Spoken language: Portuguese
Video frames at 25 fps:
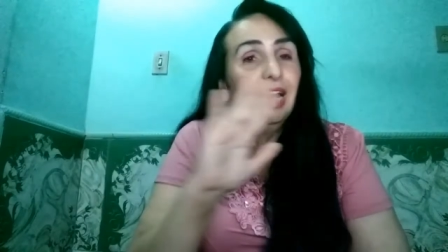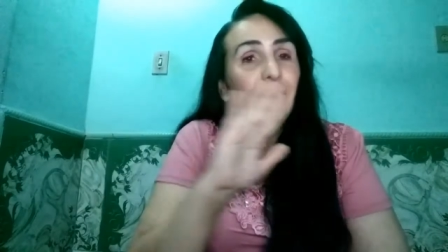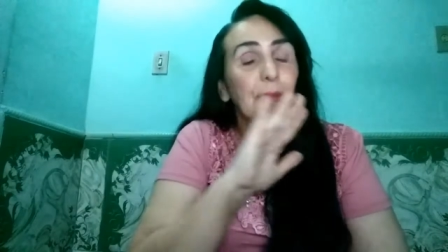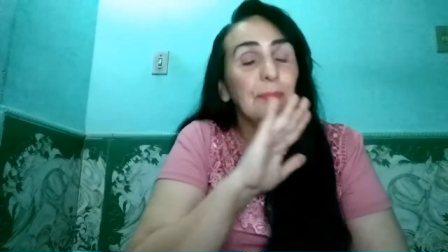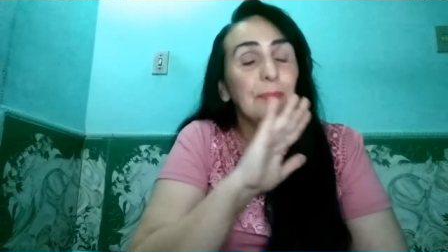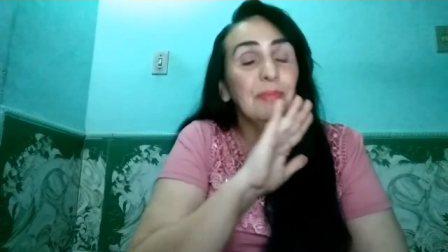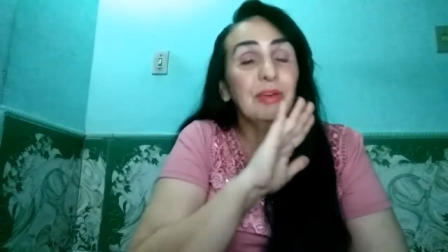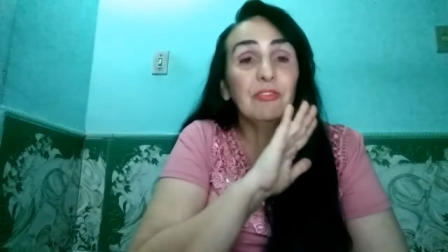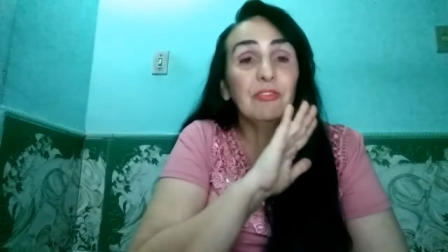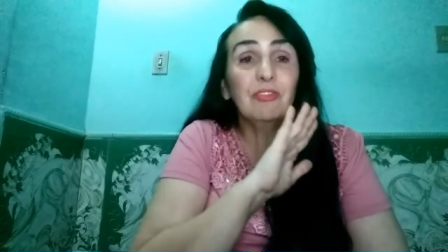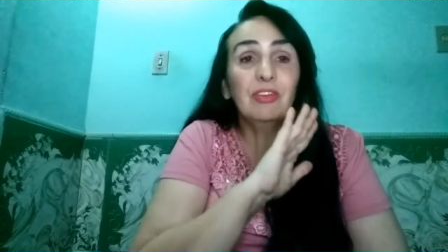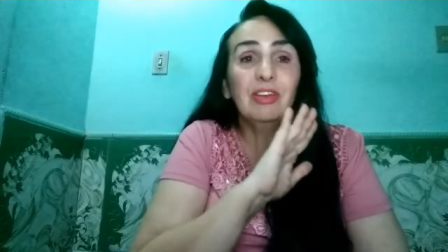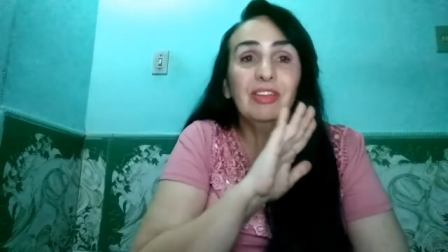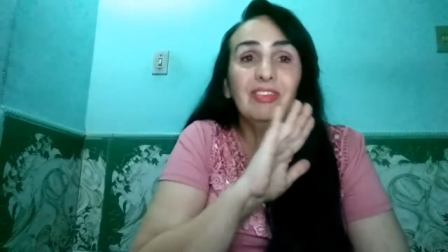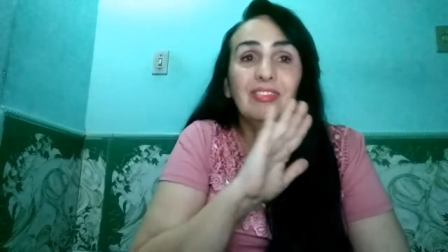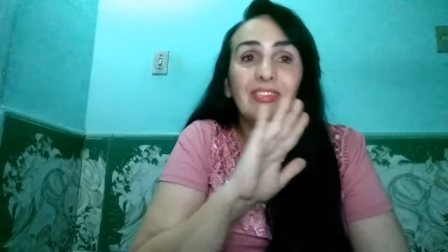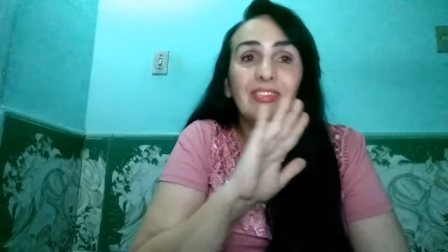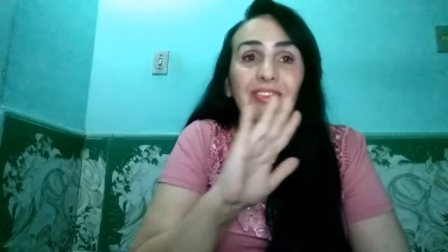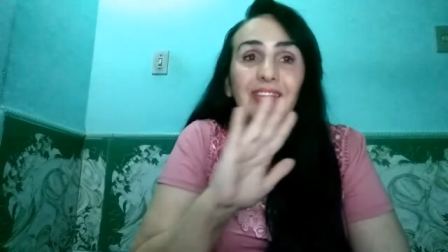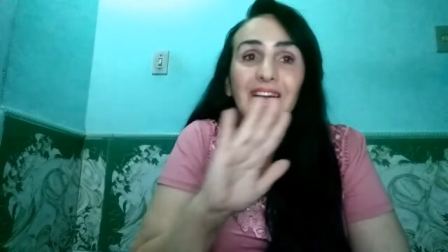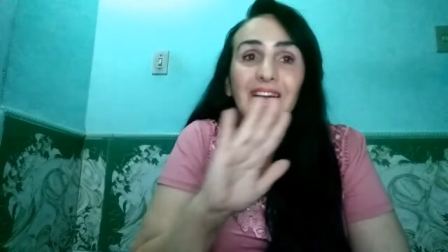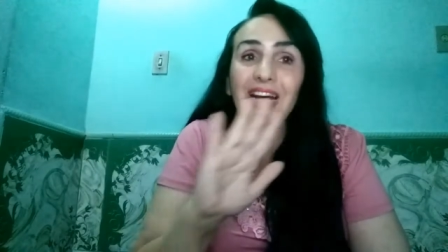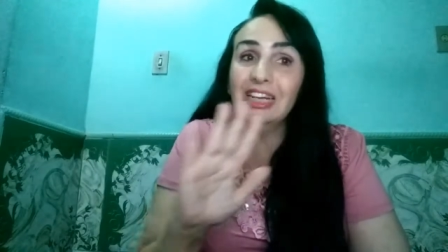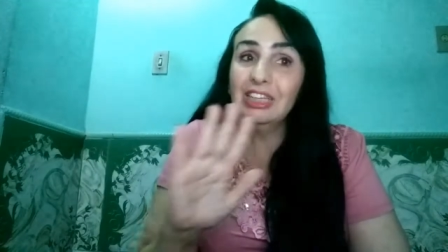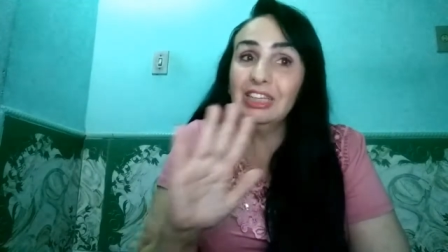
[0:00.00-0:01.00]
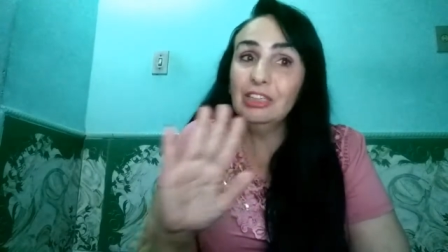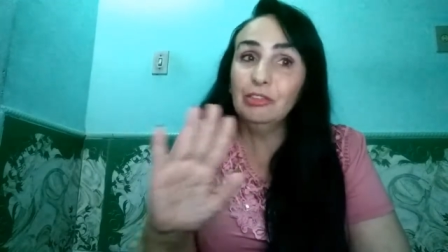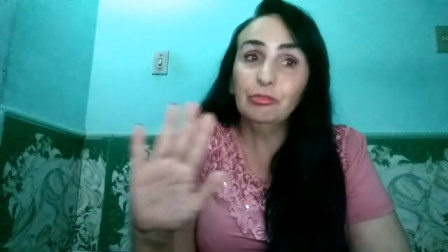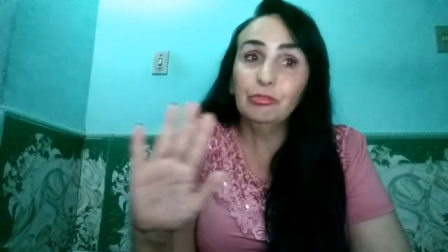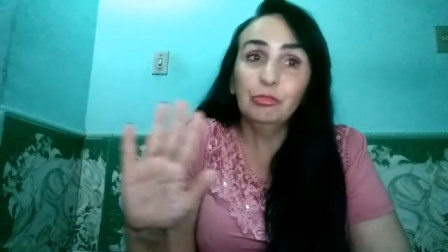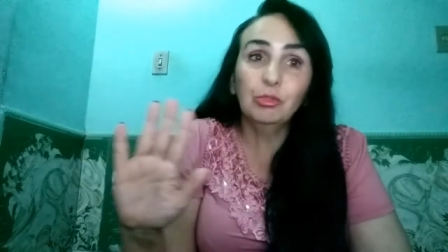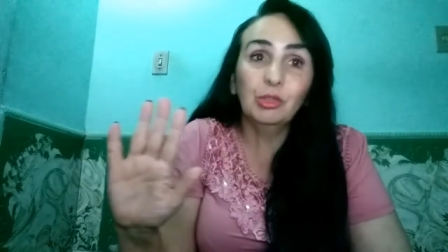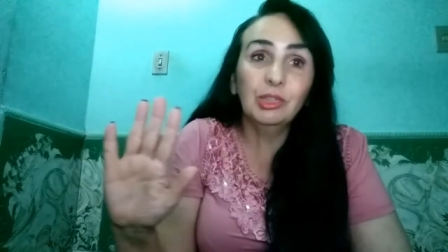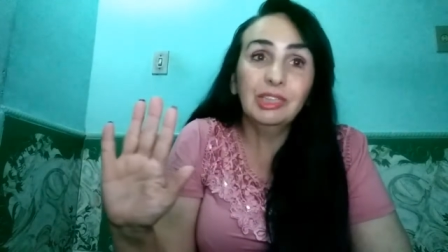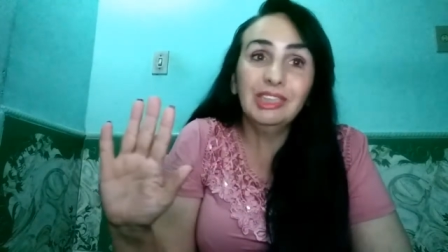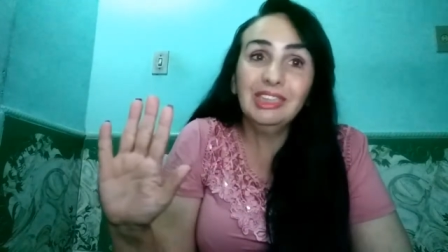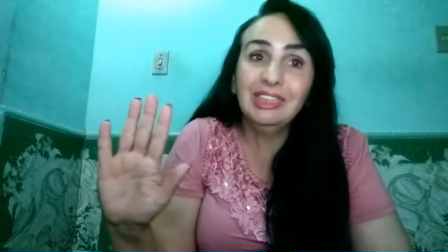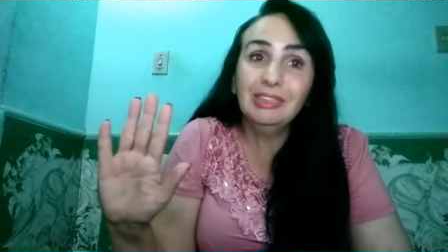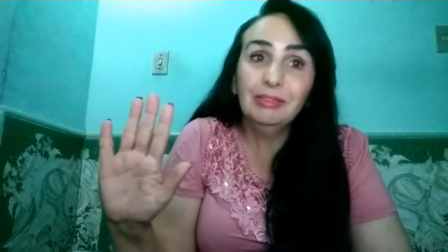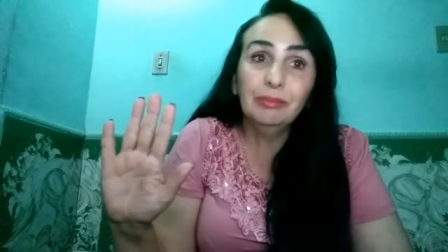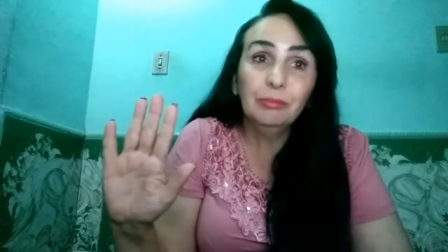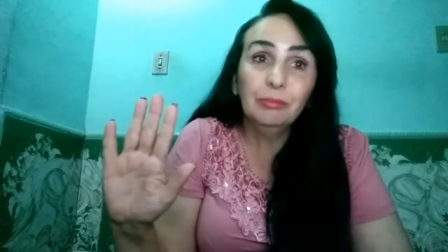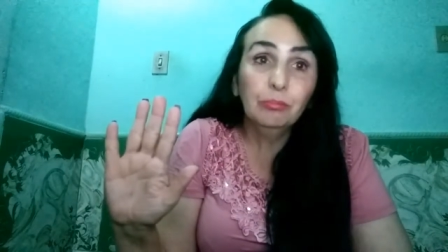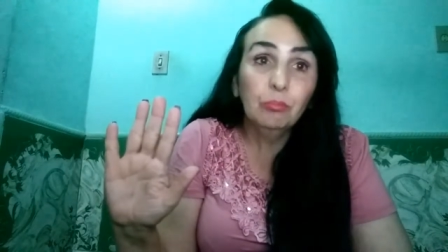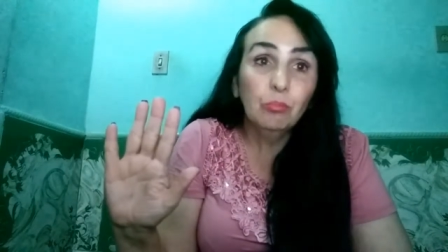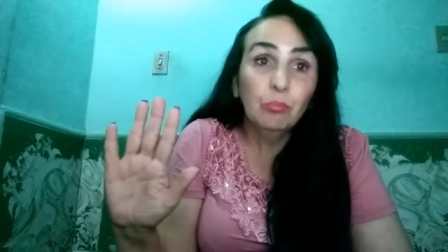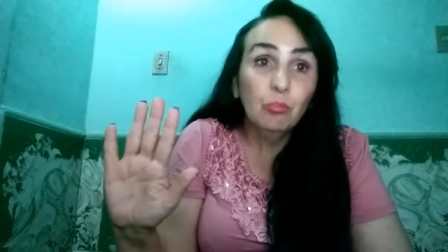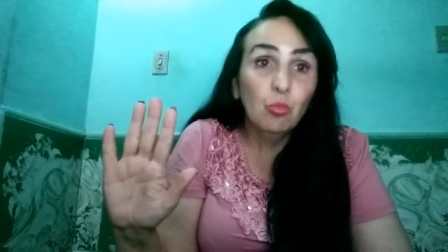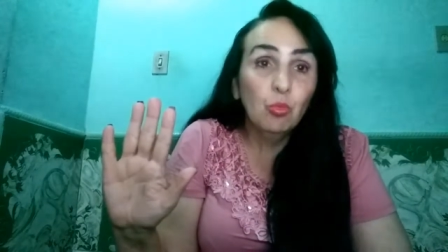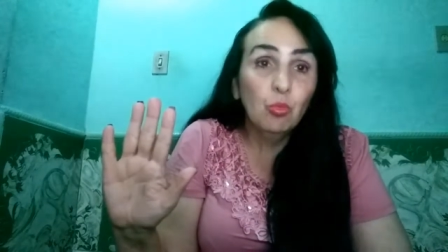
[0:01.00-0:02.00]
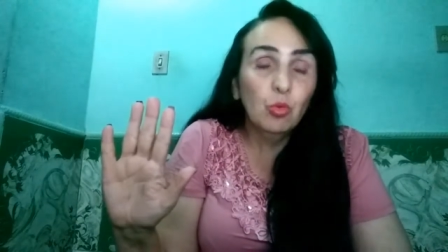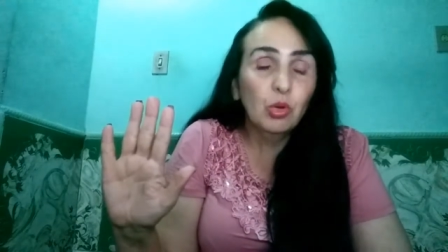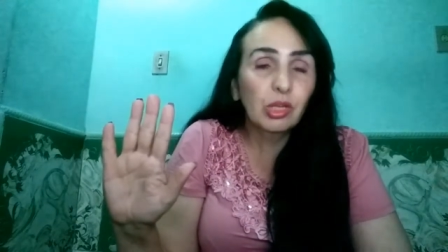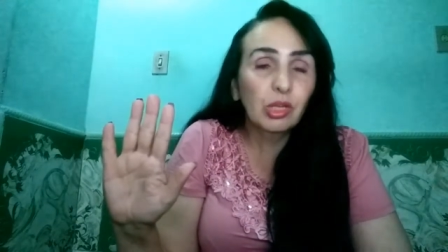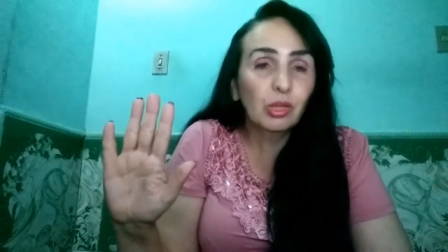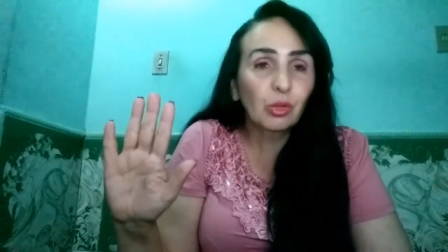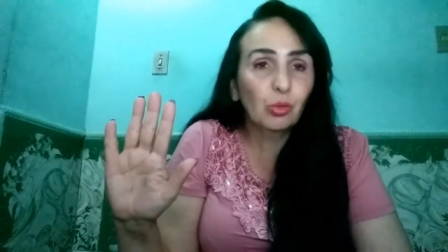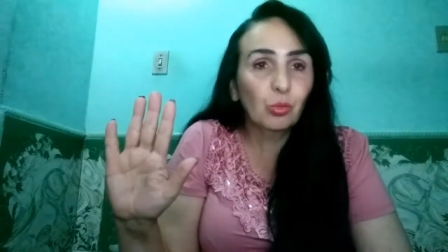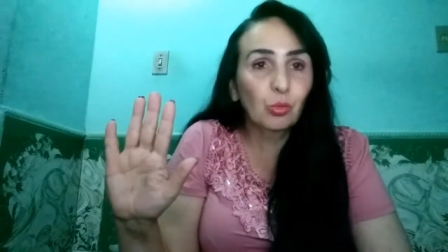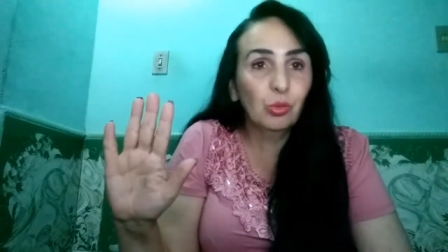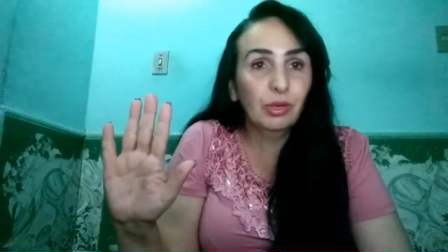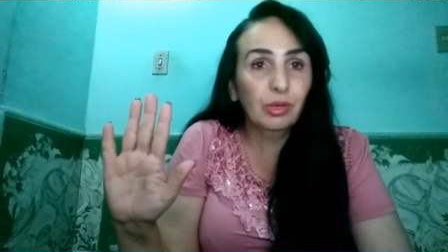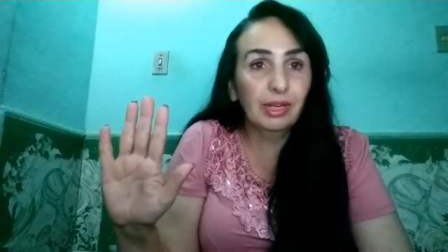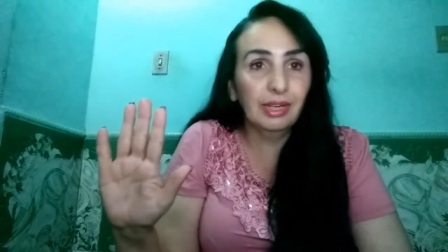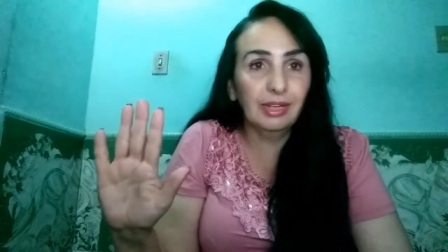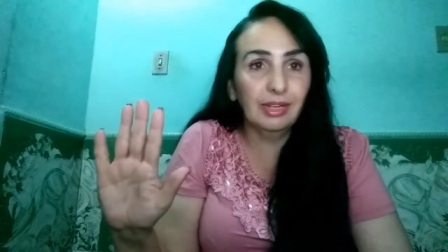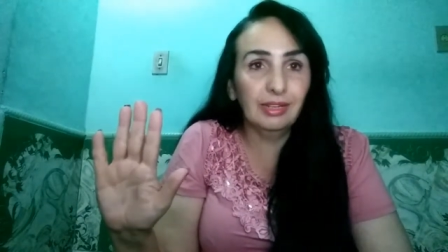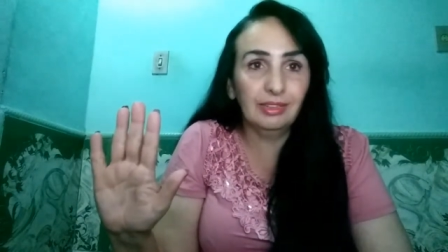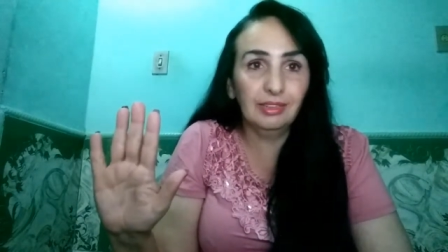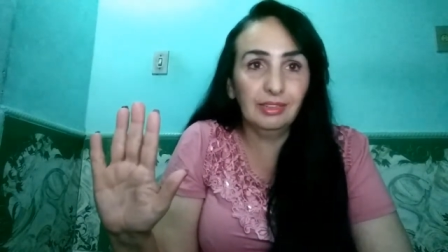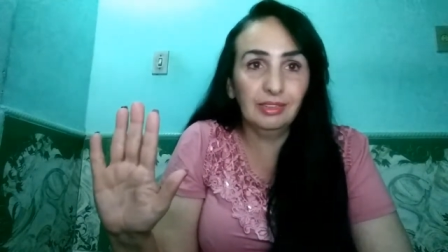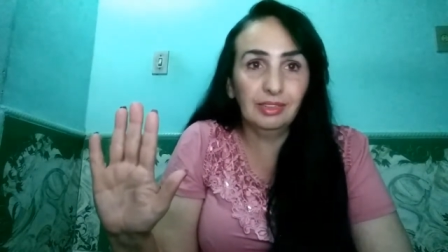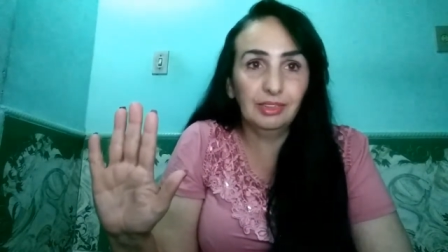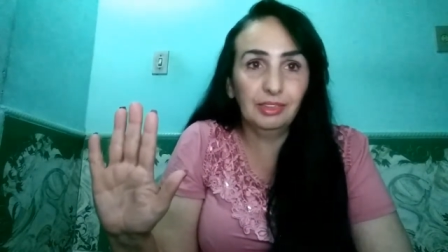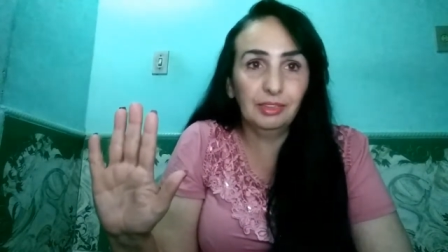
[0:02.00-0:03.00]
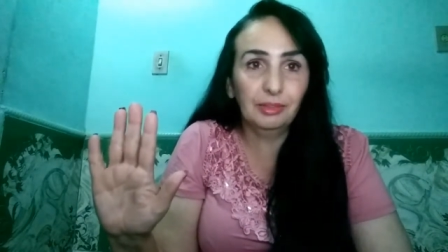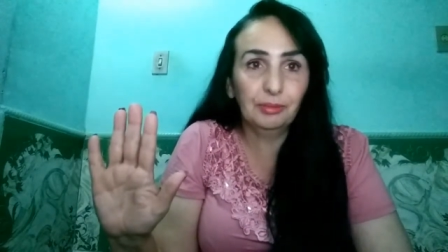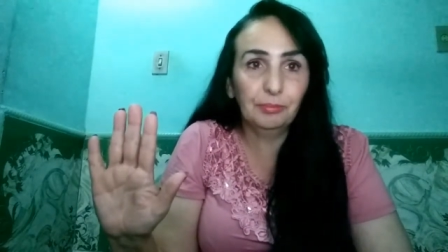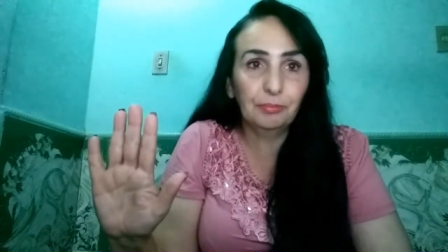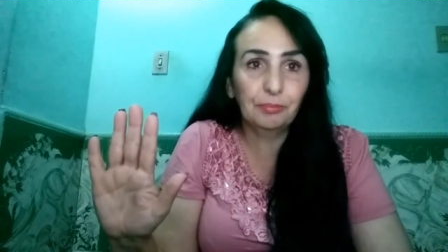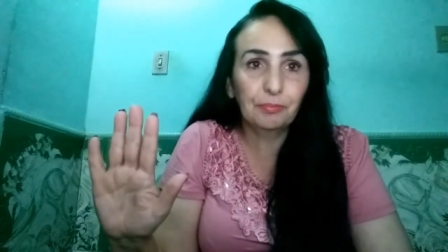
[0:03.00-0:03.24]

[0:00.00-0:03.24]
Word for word: A minha felicidade foi muito grande.